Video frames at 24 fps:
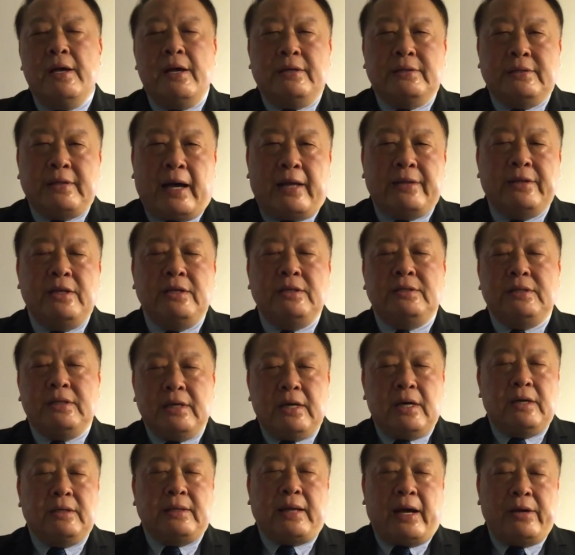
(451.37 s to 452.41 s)
假定这
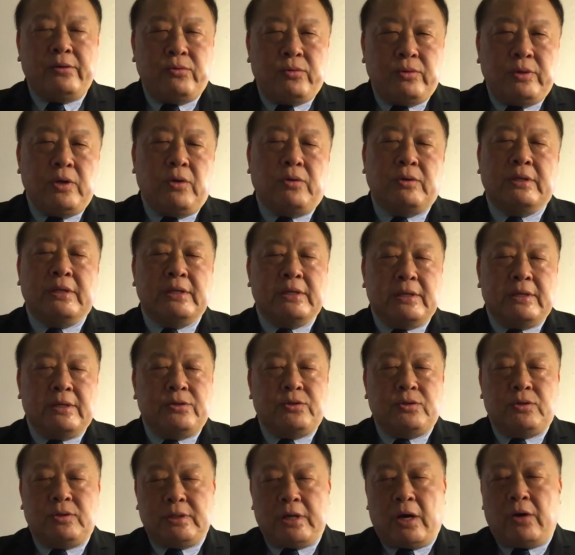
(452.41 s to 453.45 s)
个他拥有的这个
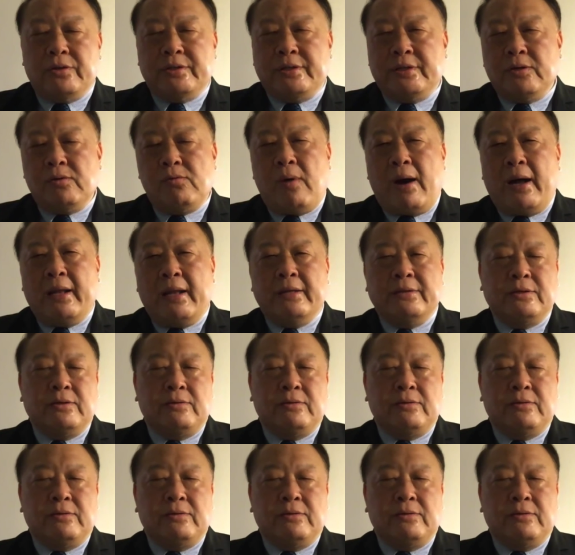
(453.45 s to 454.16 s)
小型化的这